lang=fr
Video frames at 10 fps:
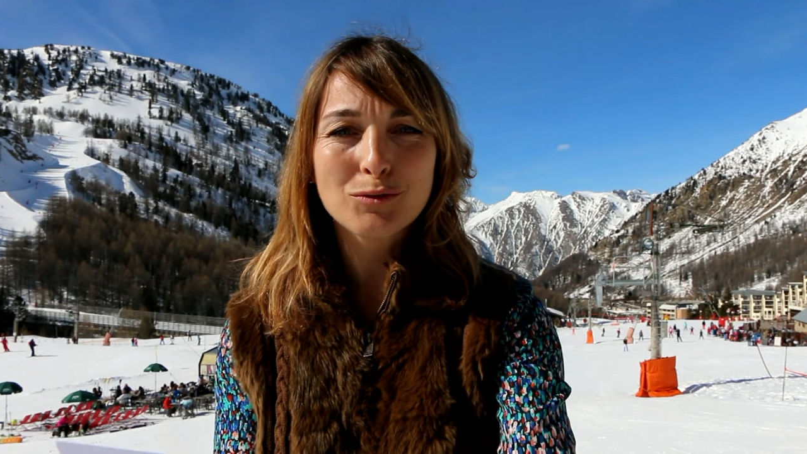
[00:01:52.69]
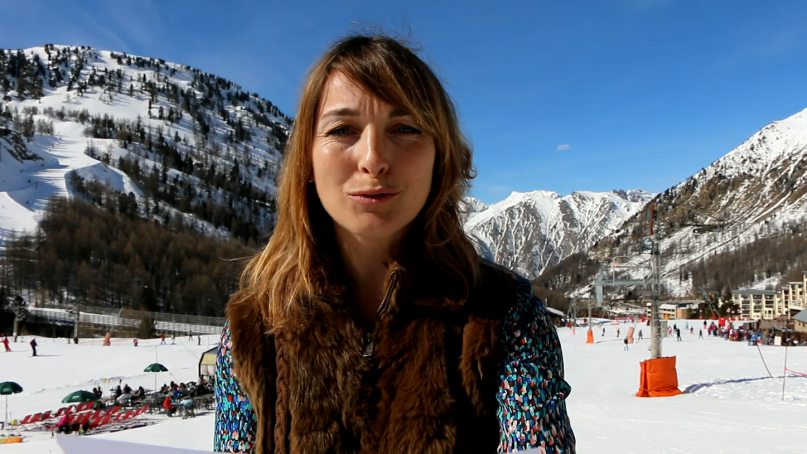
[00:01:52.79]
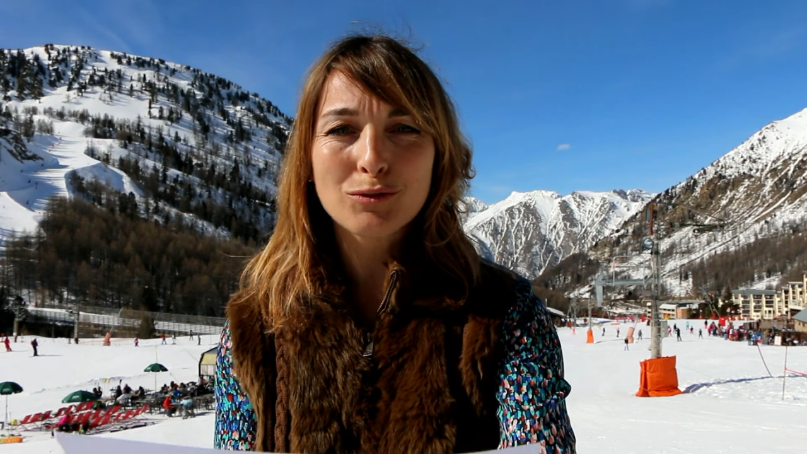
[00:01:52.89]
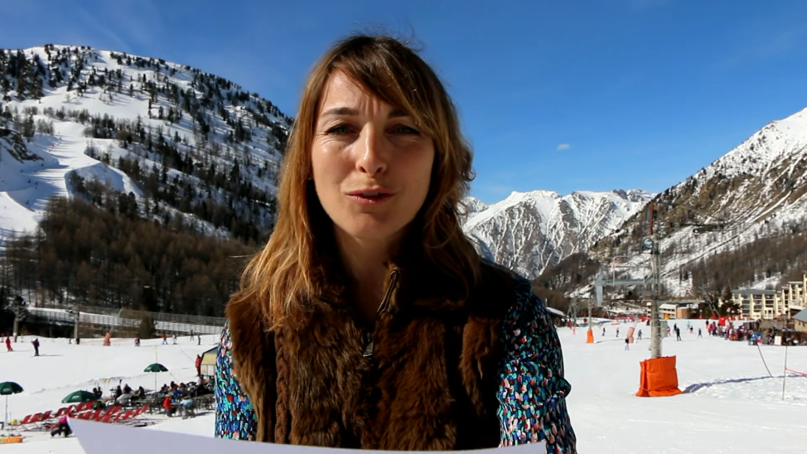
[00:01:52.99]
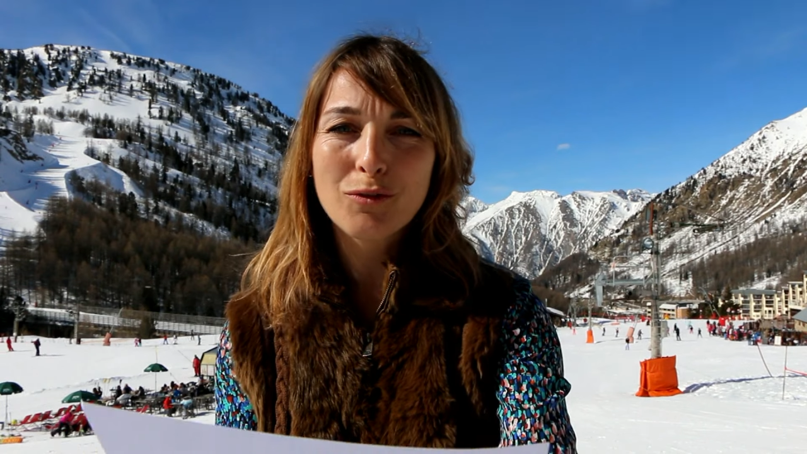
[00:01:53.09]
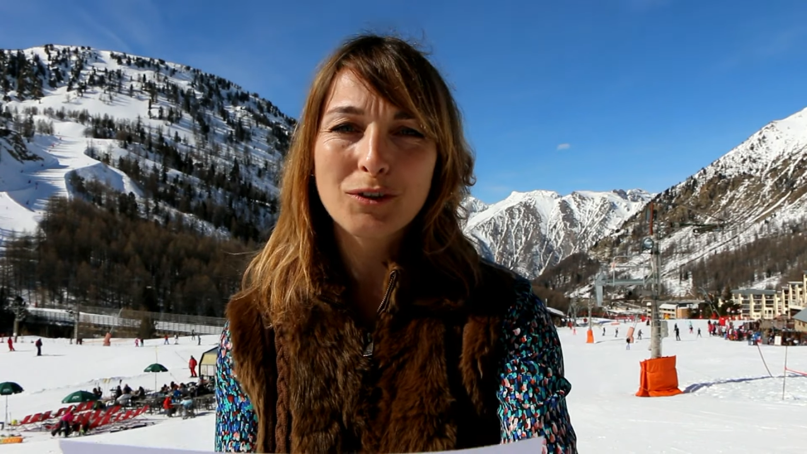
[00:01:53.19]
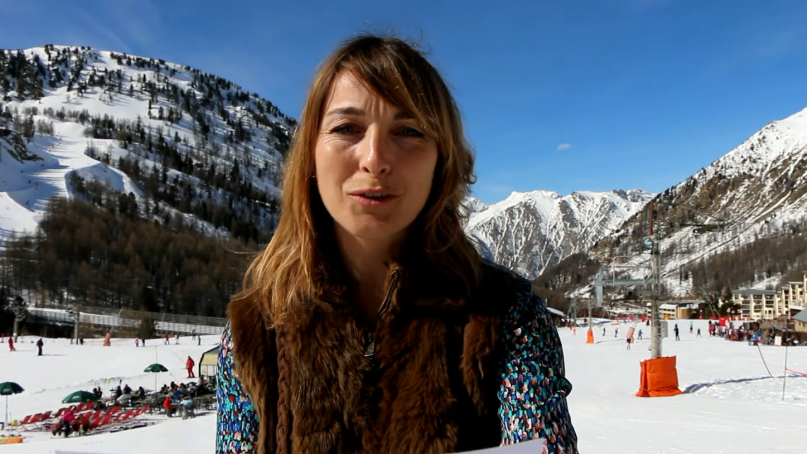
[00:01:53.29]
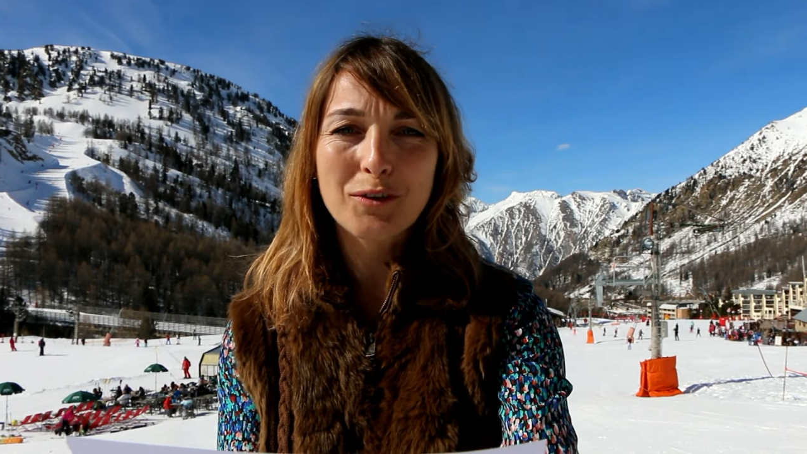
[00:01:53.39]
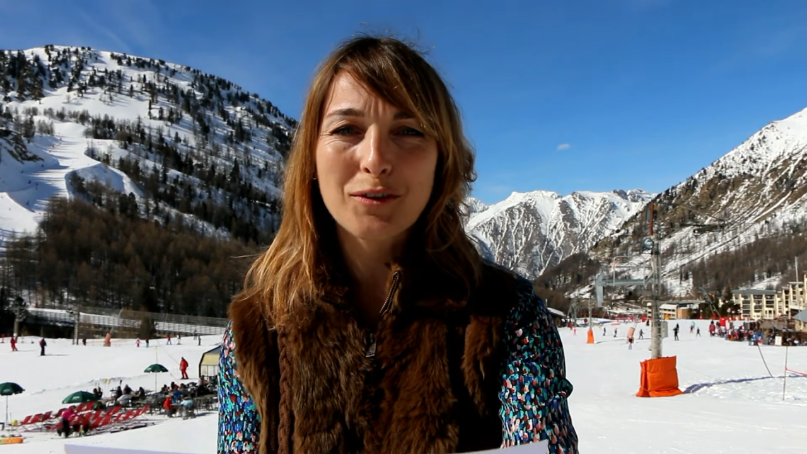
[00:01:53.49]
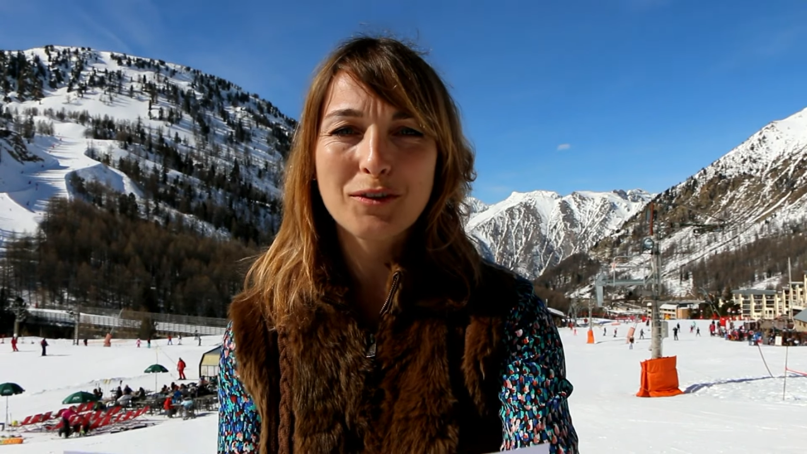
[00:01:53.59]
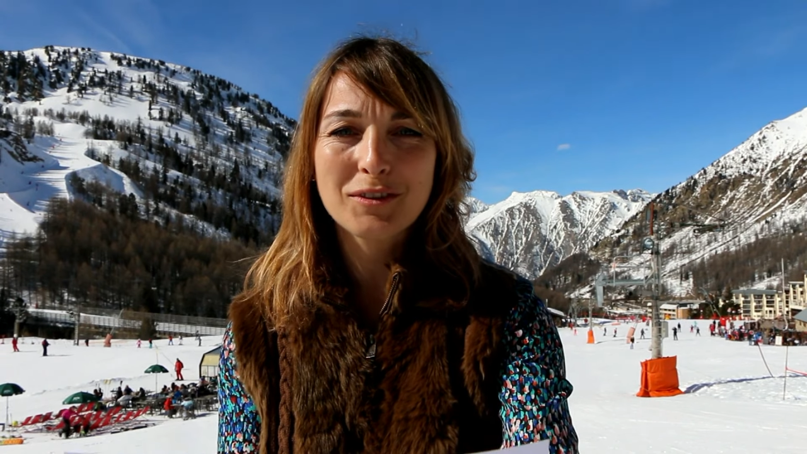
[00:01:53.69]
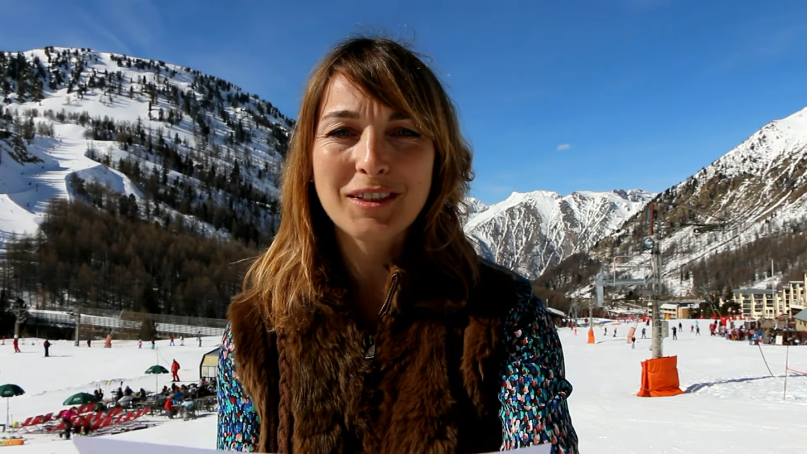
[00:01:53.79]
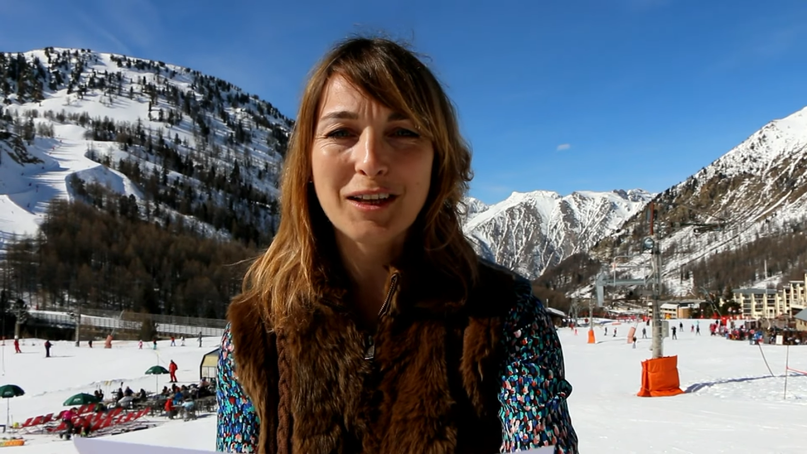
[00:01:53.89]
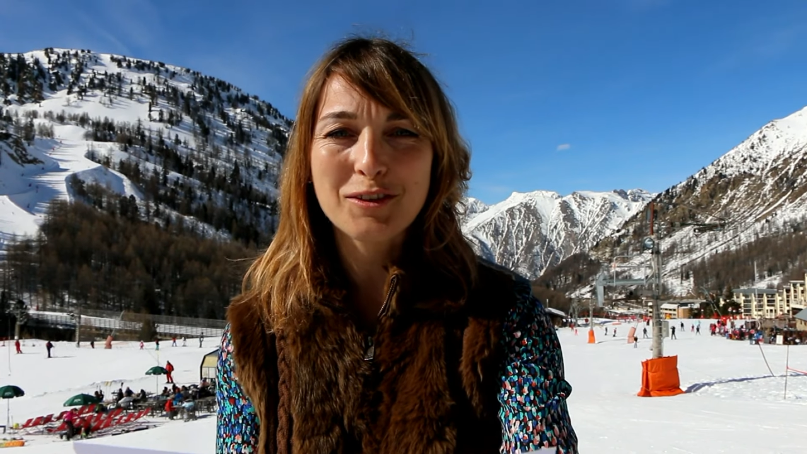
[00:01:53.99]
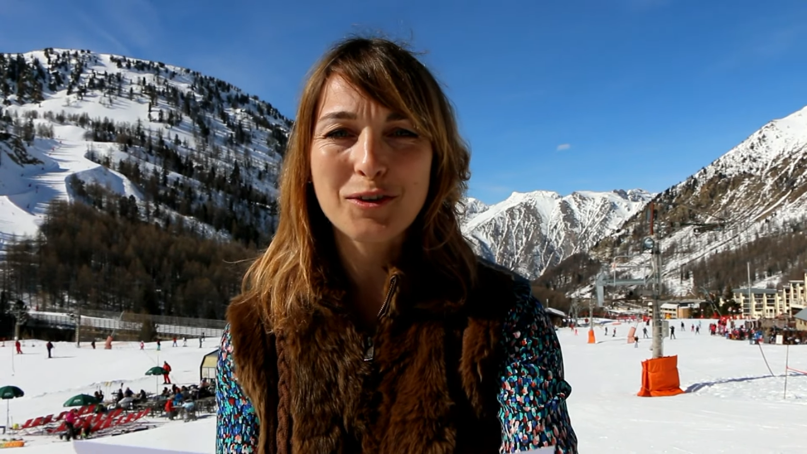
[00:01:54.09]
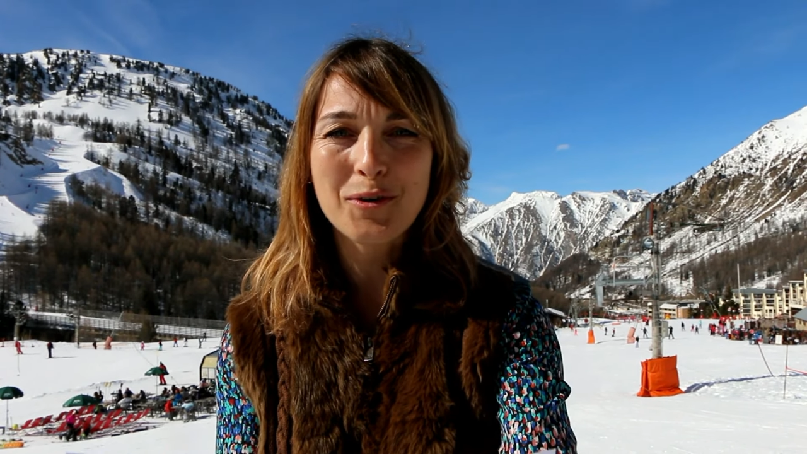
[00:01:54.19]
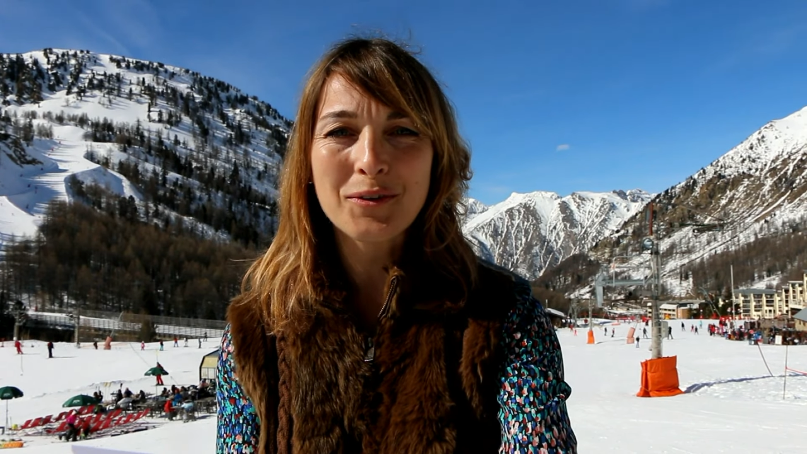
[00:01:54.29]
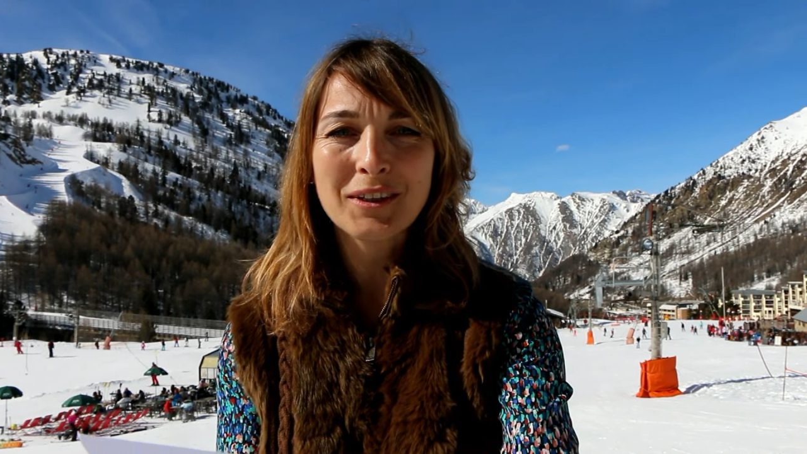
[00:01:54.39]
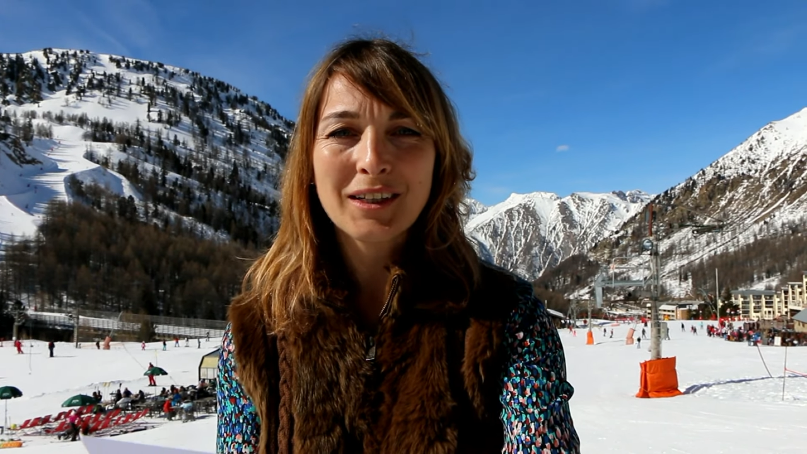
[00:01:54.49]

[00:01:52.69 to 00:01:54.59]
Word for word: toute votre euh, station.